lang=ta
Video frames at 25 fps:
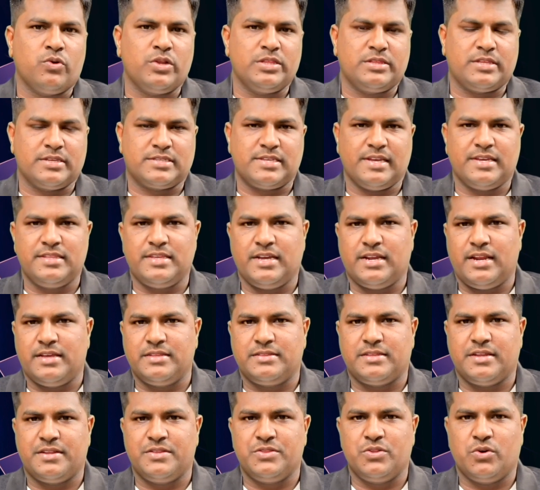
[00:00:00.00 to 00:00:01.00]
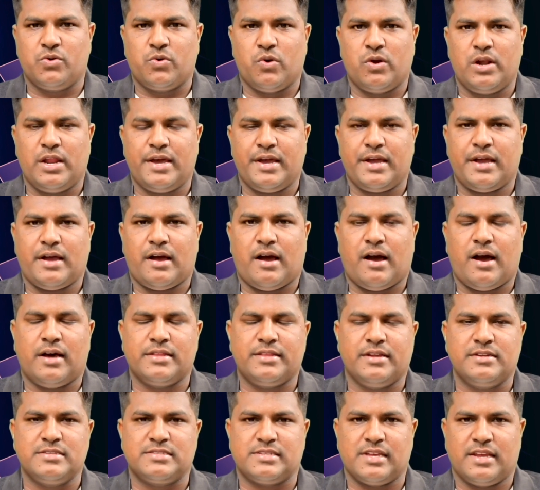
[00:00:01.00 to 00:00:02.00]
குறித்த செய்திகளை தெரிந்து கொள்ள
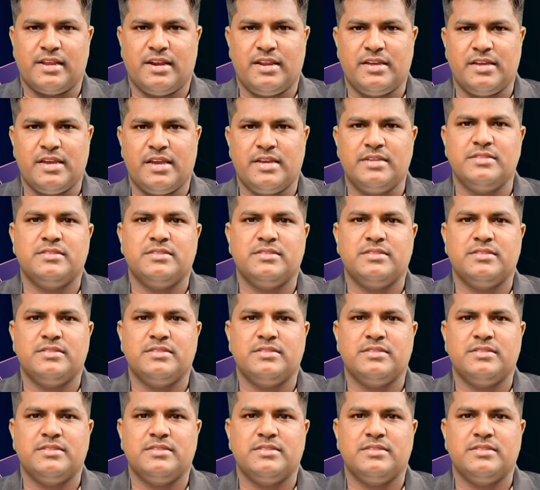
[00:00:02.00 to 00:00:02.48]
ஆதன் செயலியை